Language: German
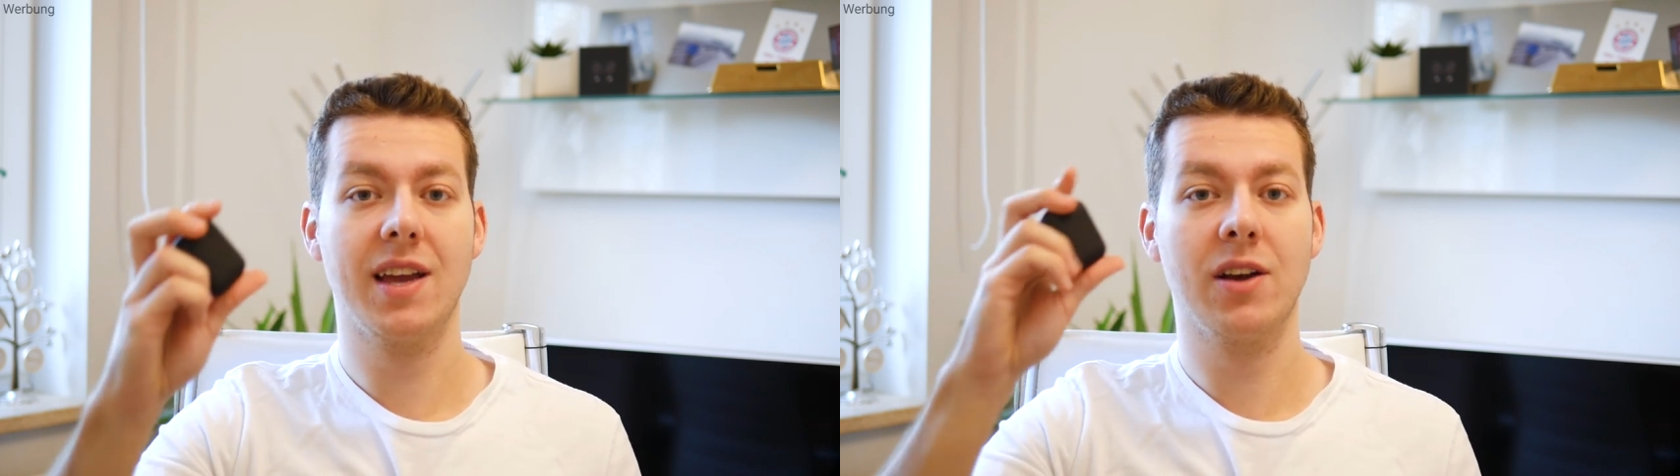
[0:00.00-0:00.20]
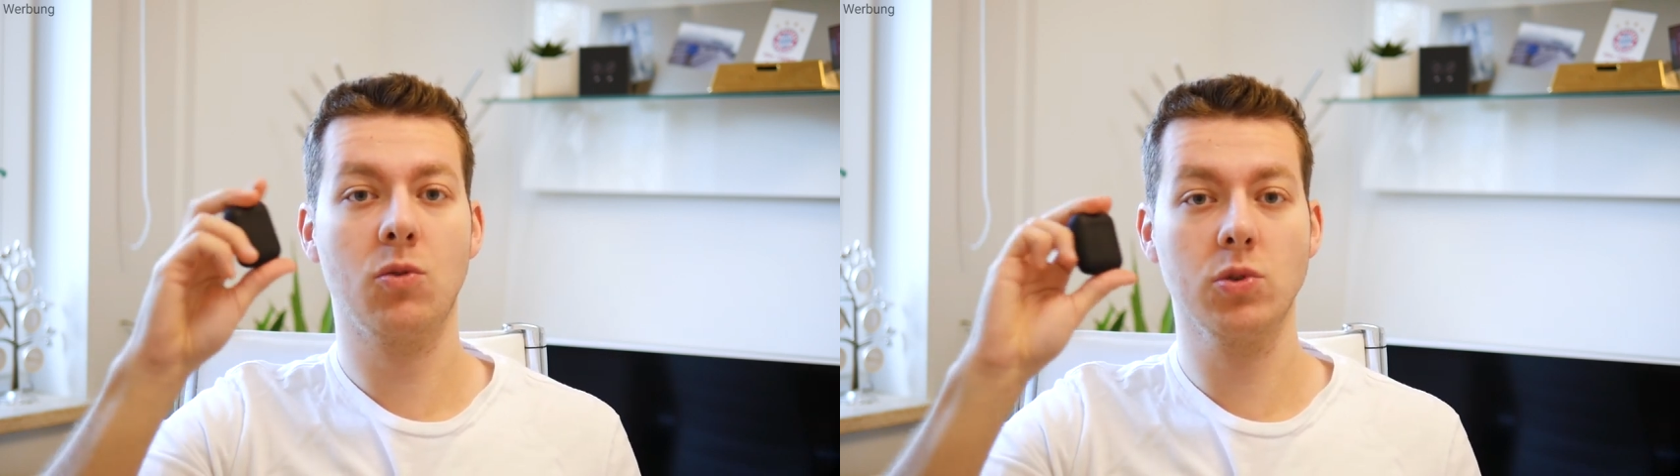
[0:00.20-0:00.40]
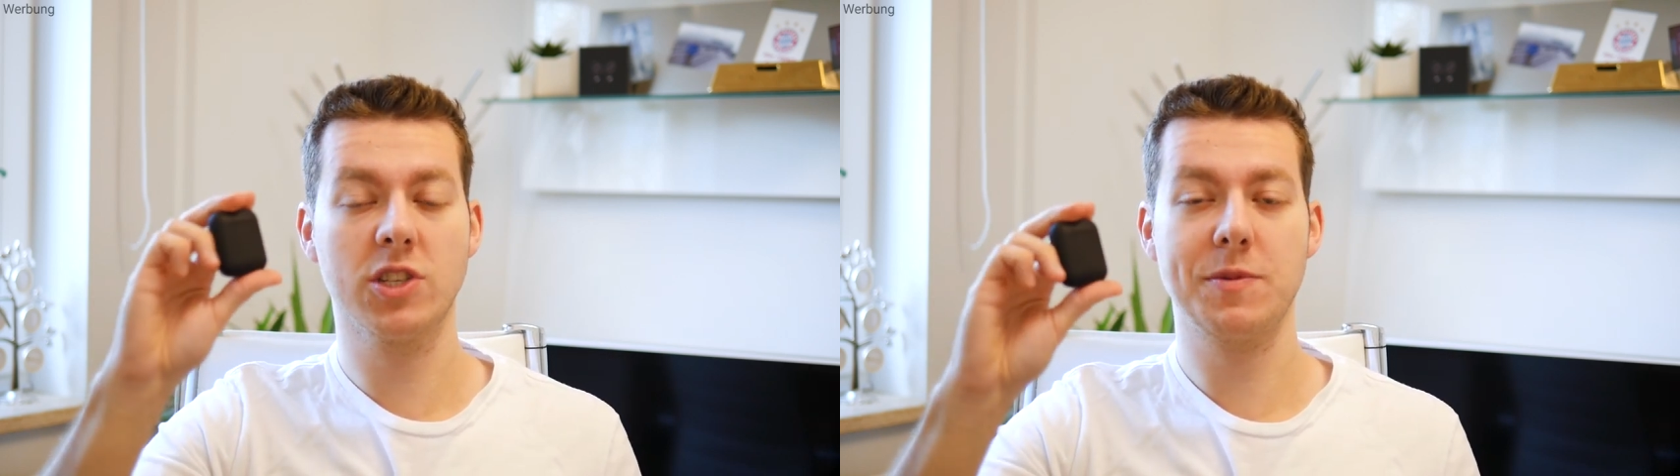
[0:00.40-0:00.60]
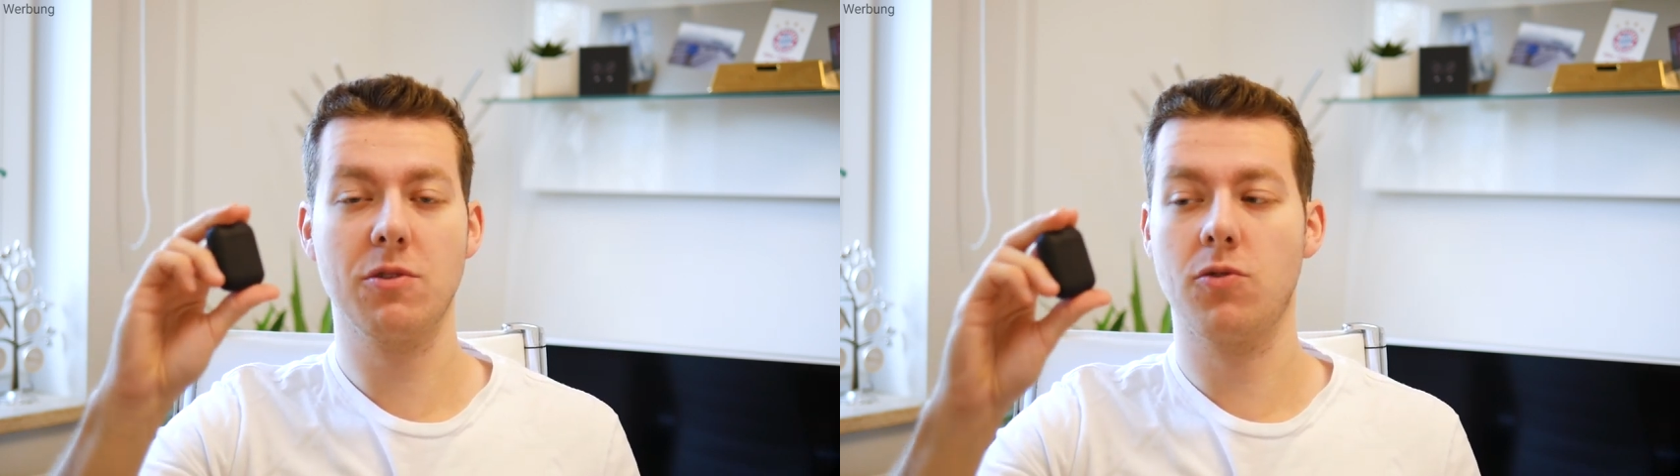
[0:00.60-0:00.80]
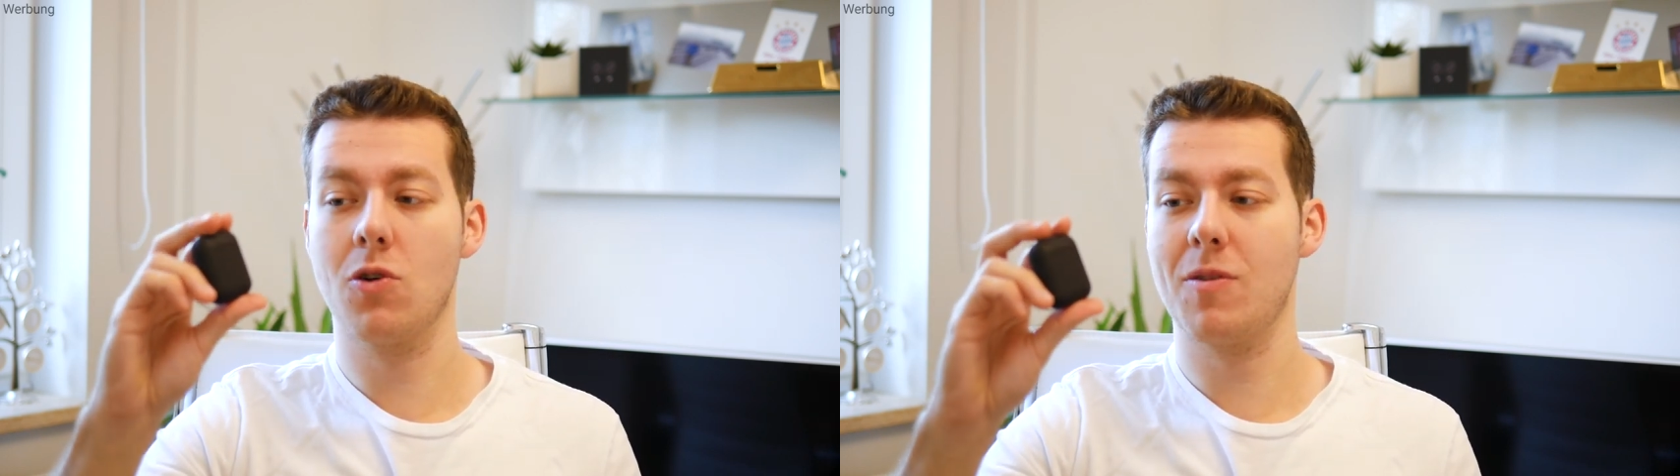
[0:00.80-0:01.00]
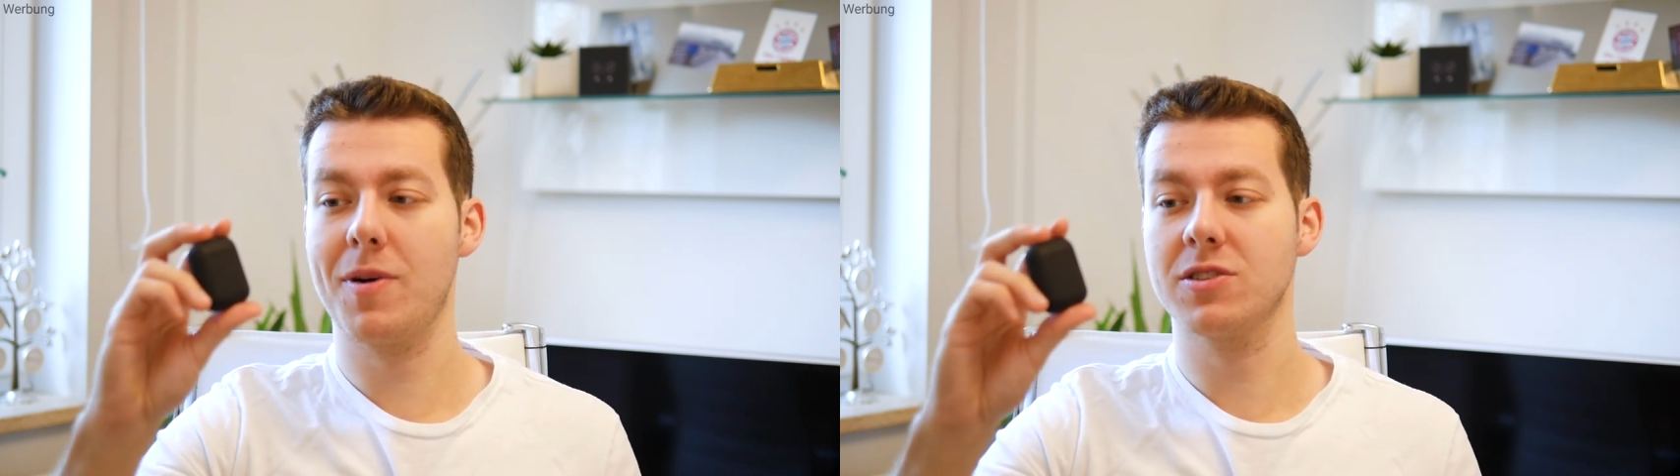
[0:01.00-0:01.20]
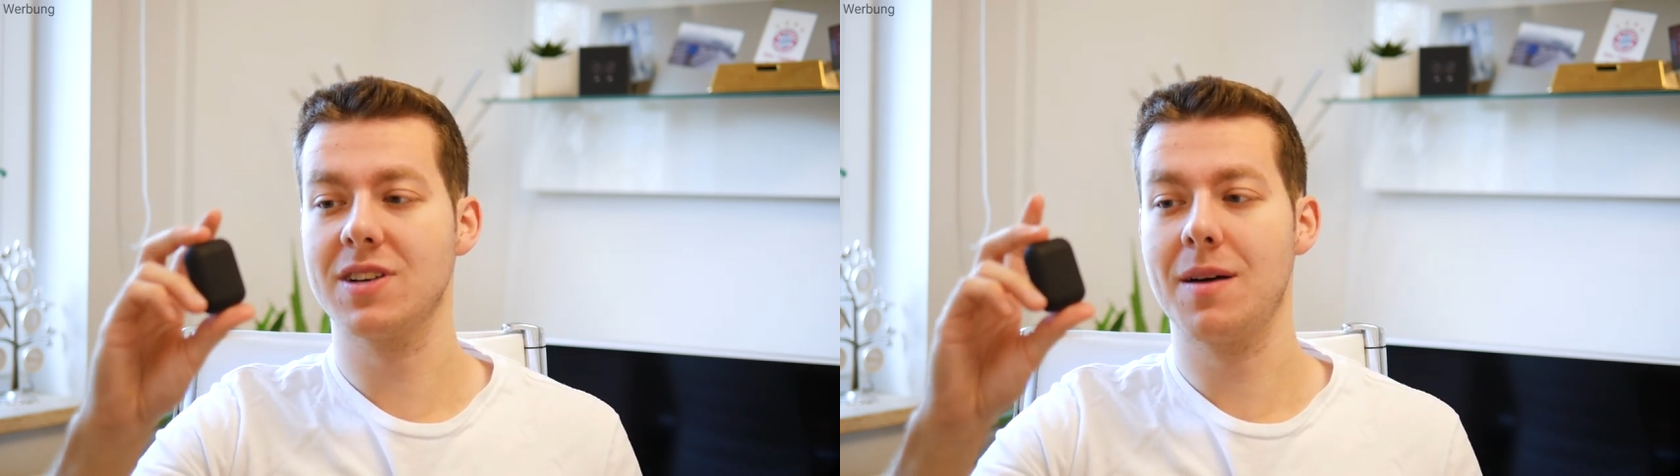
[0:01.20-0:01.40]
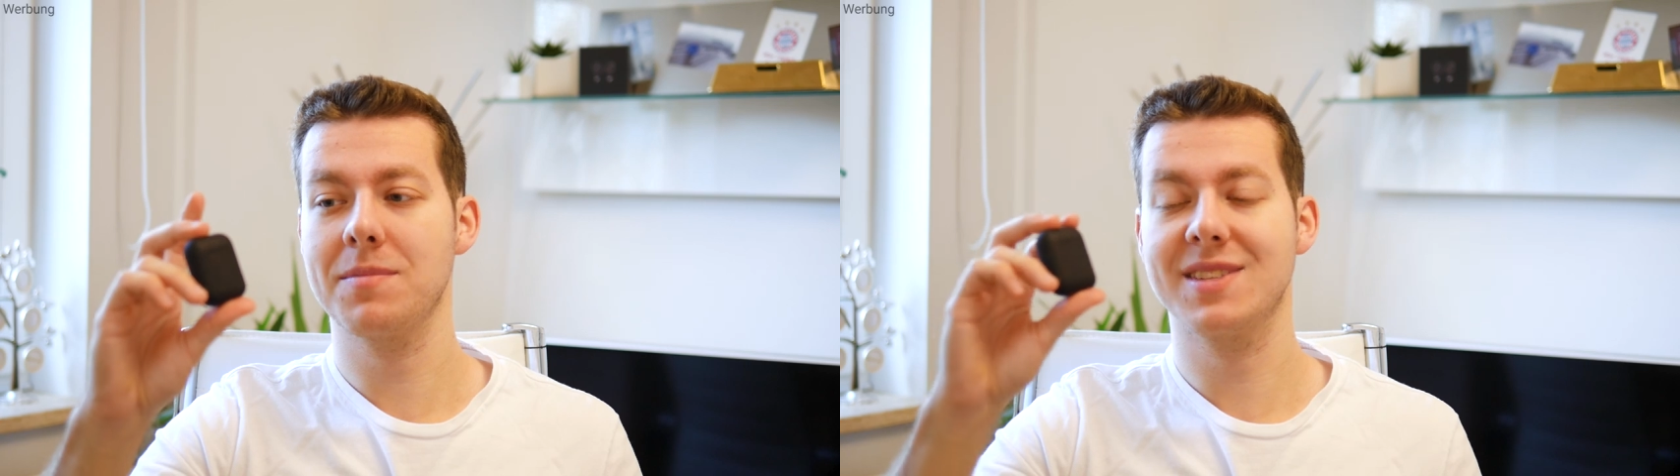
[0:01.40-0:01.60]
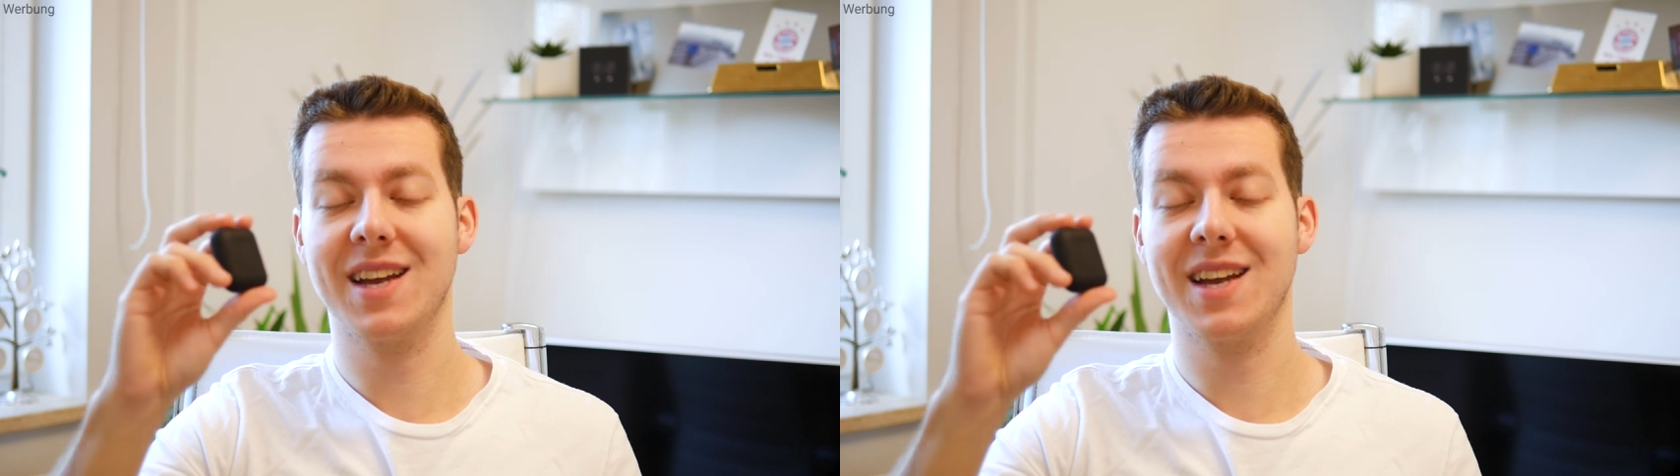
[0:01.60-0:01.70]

die ein gutes Mikrofon verbaut haben,